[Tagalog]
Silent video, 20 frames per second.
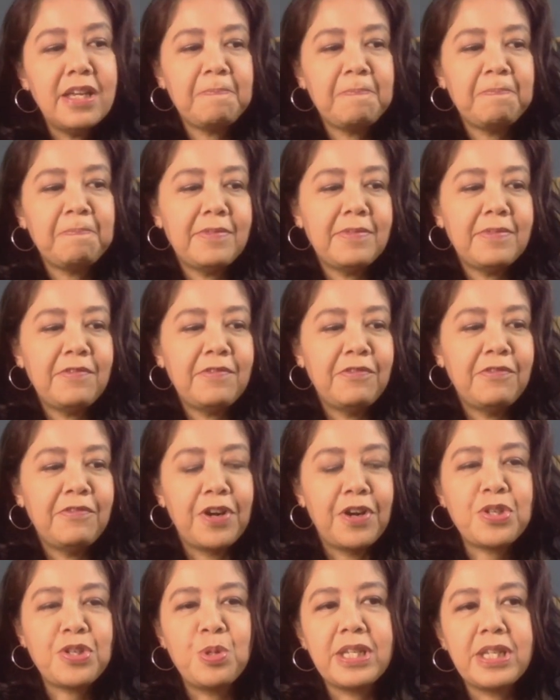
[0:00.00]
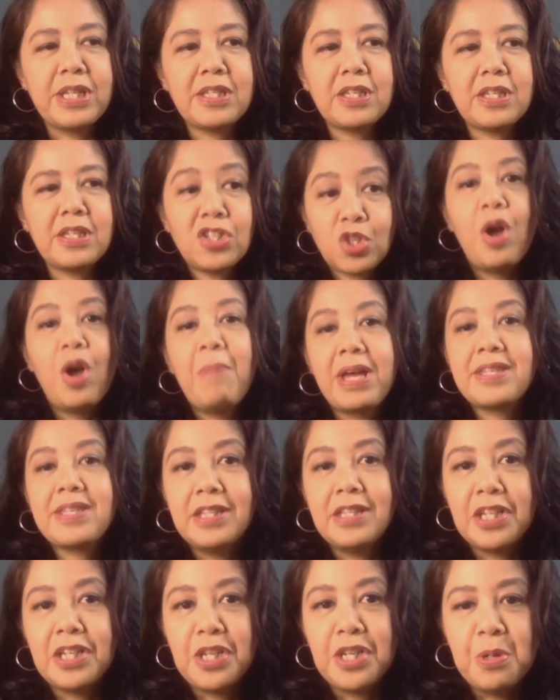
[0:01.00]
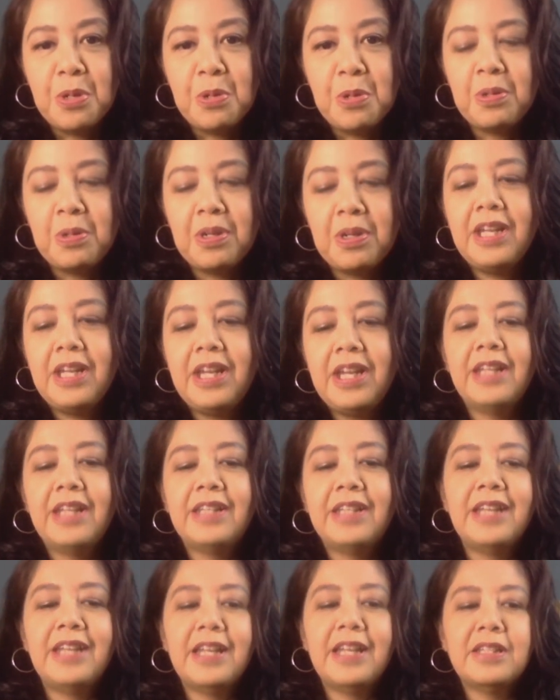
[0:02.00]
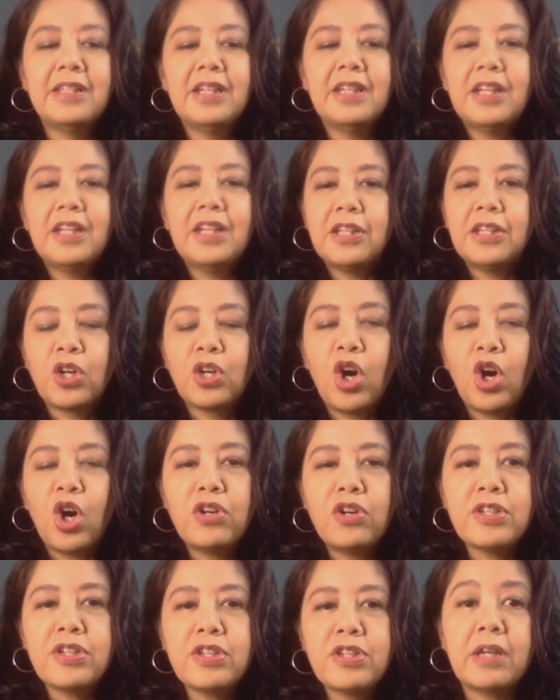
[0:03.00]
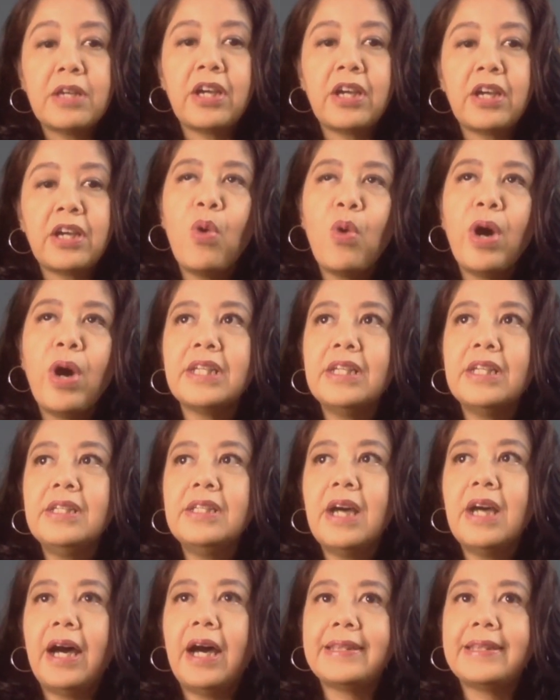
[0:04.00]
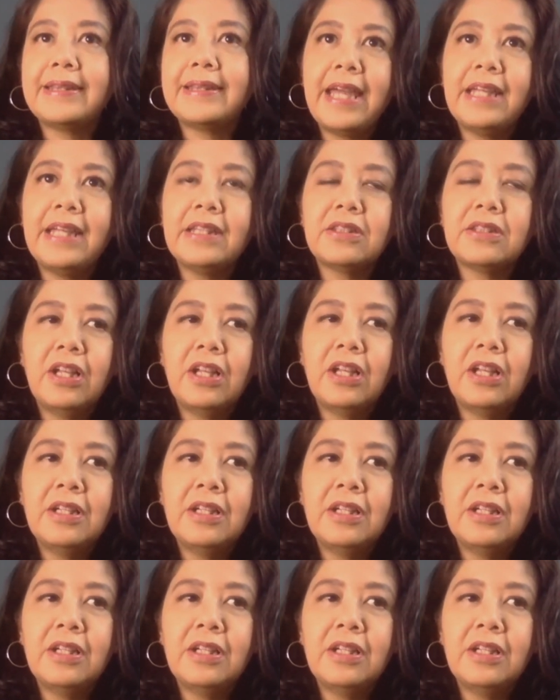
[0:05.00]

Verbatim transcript: Verse 2 is, so am I sending you. And then the chorus, sabi ko, I wanted a title.